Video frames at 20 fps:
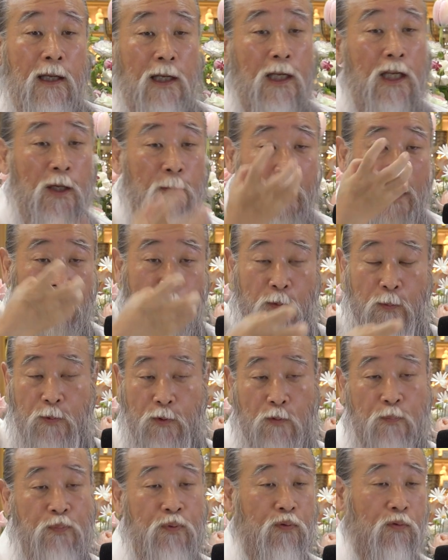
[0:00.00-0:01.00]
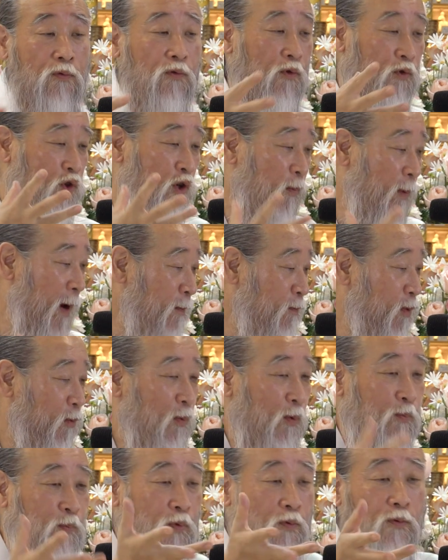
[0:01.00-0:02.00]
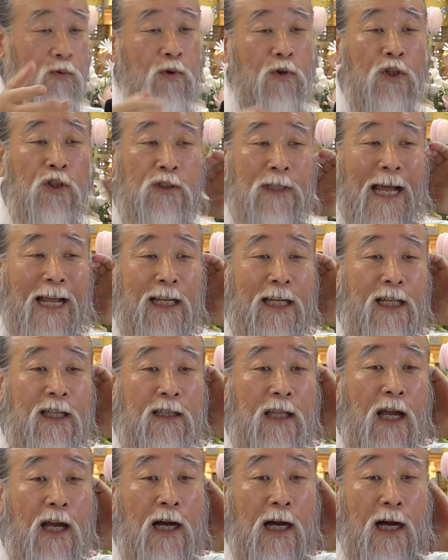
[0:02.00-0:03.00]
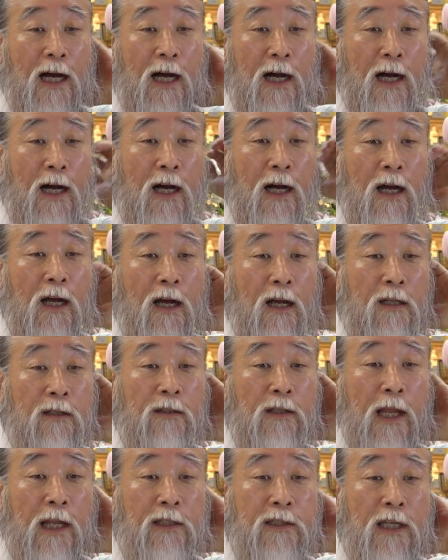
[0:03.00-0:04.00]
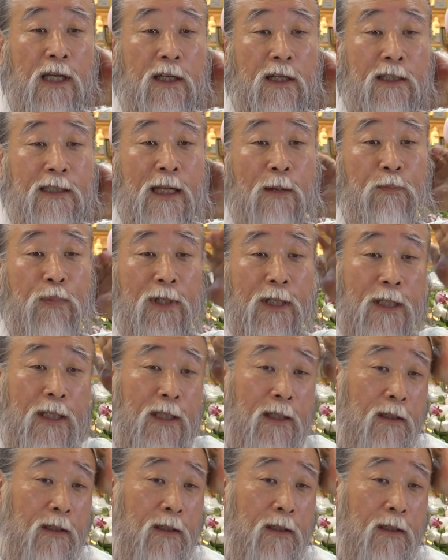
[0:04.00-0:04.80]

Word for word: 이 방법으로 풀고 저 방법으로 풀고 그거 다 읽다가 내 인생 끝나버리